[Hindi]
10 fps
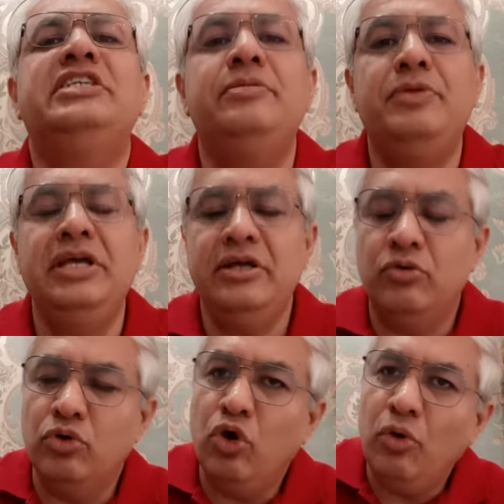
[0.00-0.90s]
सी भी
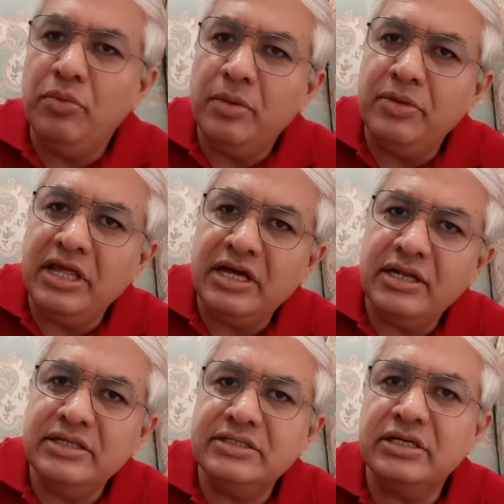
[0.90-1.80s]
गुड़गांव में अब नहीं
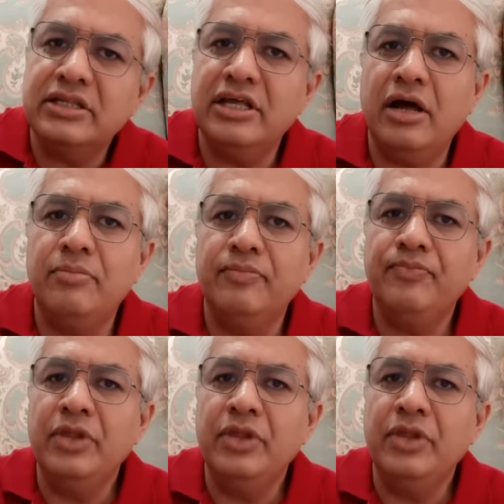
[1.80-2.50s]
खरीद सकते आप